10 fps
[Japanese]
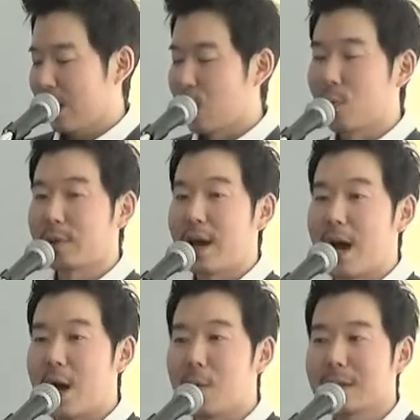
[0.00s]
ここで
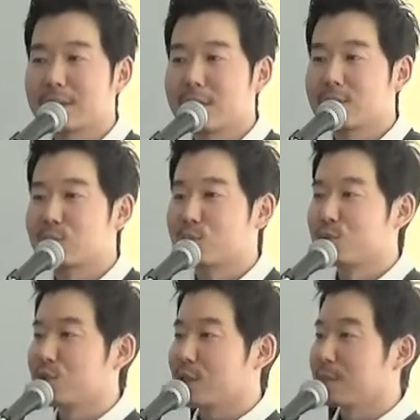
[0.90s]
慌てると
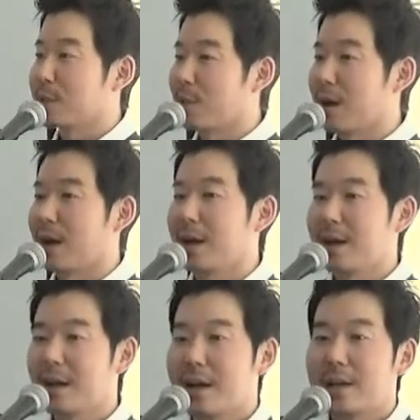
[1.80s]
いう意味は、
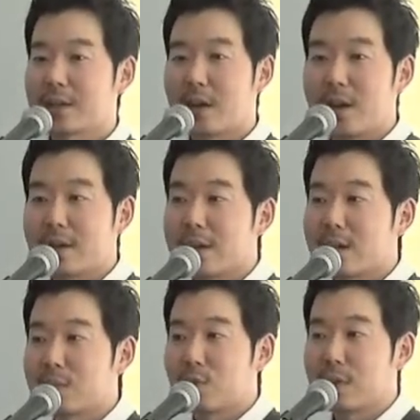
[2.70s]
計
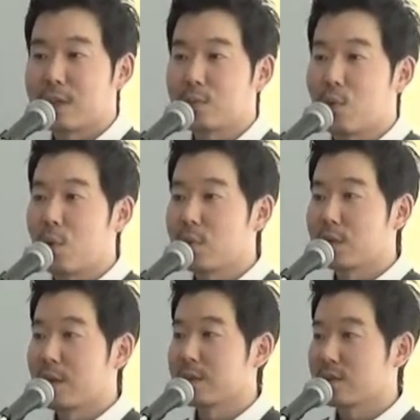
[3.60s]
画も何も行
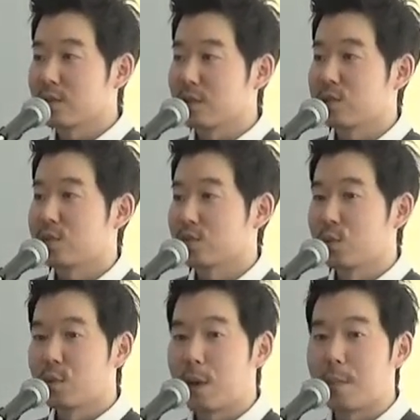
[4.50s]
わずにそのま